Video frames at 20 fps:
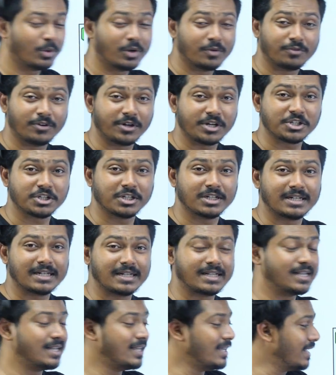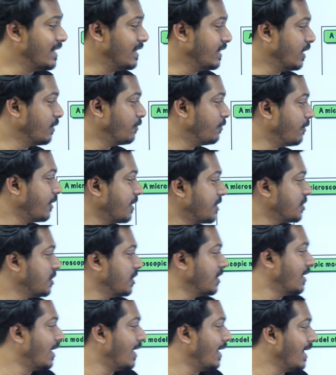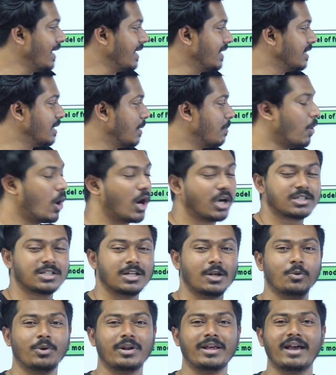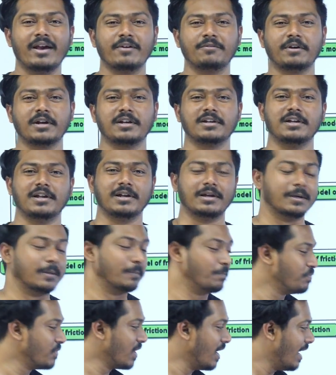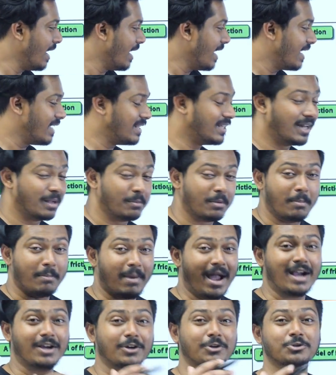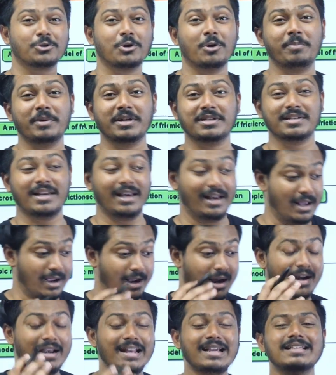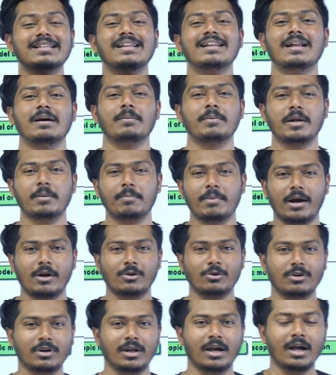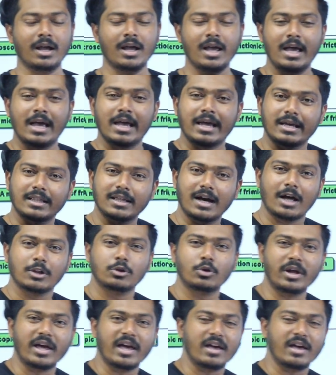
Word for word: ஒரு ஃப்ரிக்ஷன் இருக்கு இந்த ஃப்ரிக்ஷன்னால இந்த பாக்ஸ்ல ஒரு எஃபெக்ட் இருக்கு இதை நம்ம மேக்ரோஸ்கோபிக் ஸ்கேல்ல கண்ணுக்கு தெரியற மாதிரி பார்க்கணும்னா ஏதாவது ஒரு